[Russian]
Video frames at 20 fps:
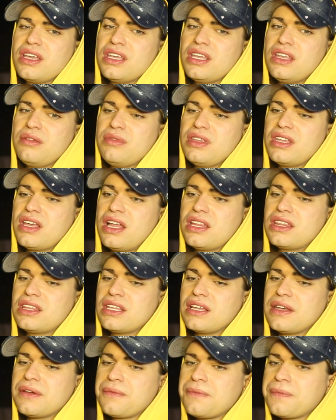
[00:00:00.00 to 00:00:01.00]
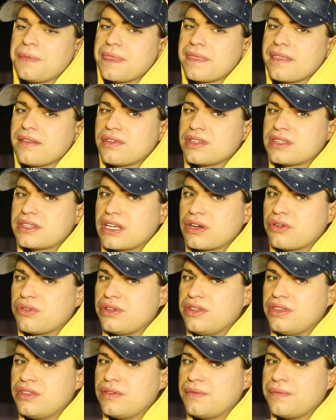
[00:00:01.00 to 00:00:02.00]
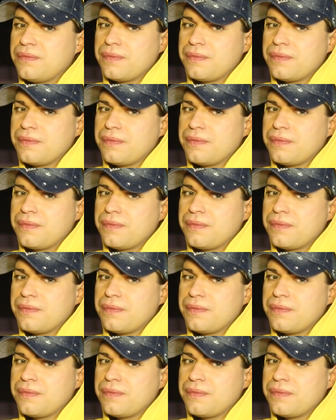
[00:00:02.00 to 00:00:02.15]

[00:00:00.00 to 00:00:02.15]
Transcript: И меня это вот такой